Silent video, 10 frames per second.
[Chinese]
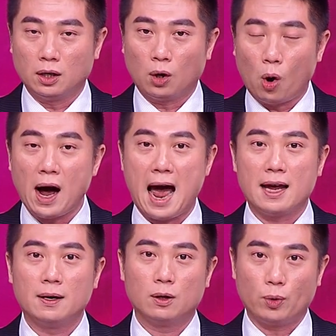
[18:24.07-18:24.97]
鸿海、
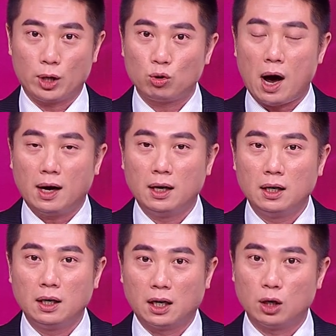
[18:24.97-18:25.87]
伟创、
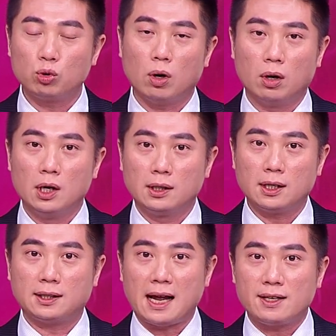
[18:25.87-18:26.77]
和硕这
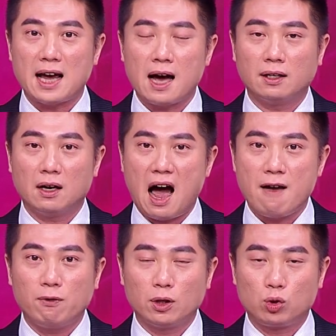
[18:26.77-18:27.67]
3家呢
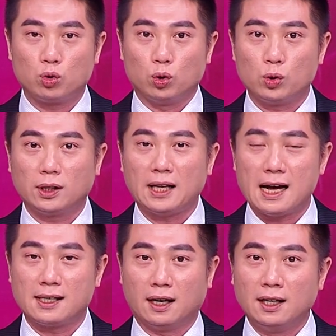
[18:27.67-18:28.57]
iPhone 的组装
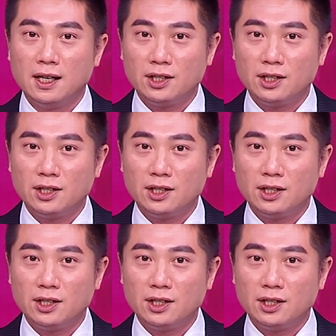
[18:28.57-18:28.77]
大厂，